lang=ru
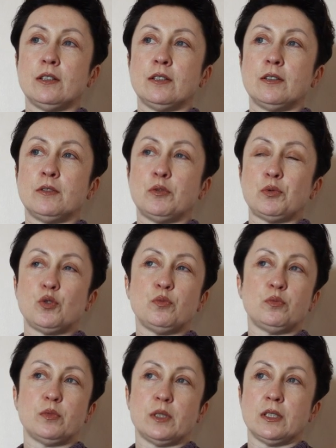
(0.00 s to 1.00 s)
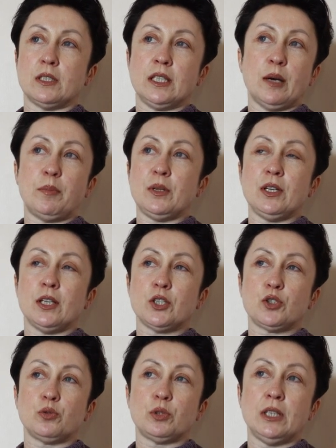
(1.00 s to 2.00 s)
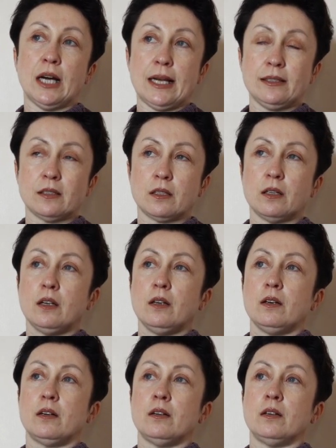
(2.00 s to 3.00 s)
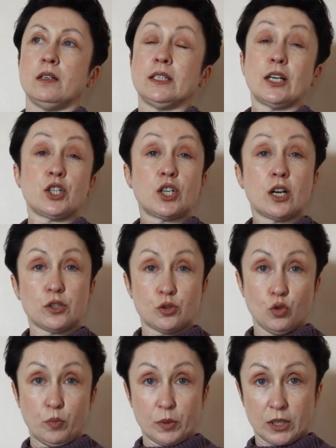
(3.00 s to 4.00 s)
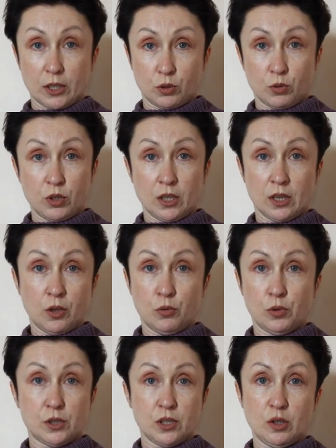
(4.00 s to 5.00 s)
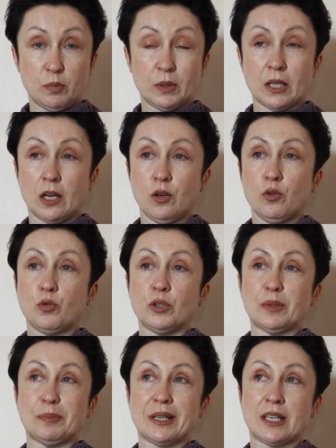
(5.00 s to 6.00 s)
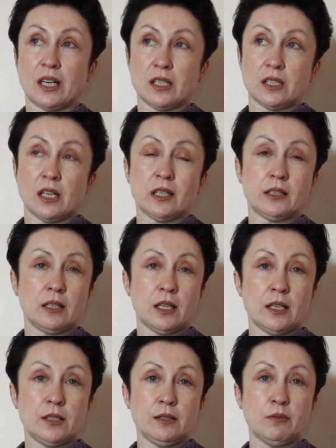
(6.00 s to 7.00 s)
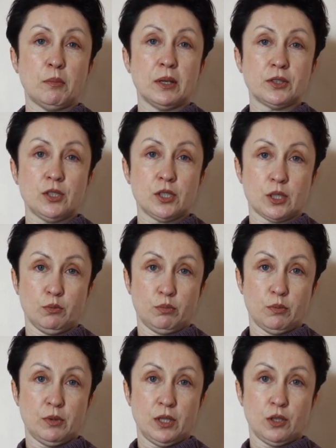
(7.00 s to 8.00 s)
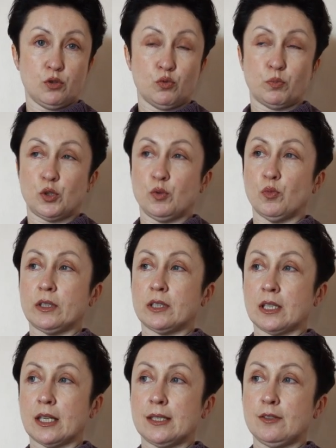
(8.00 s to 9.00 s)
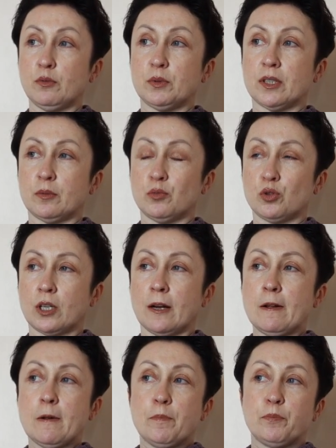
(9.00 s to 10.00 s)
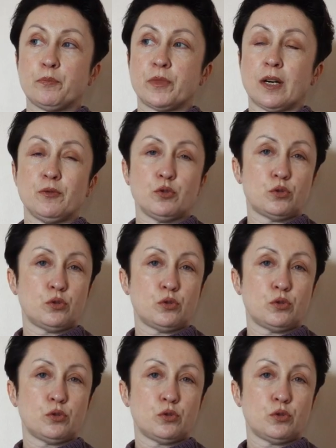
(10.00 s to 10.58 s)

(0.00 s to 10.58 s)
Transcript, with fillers: в общем, я поняла, что Гданьск а, так же, как и Сопот, который находится неподалеку, это прекрасная альтернатива Балтийскому побережью. Почему альтернатива? Потому что там все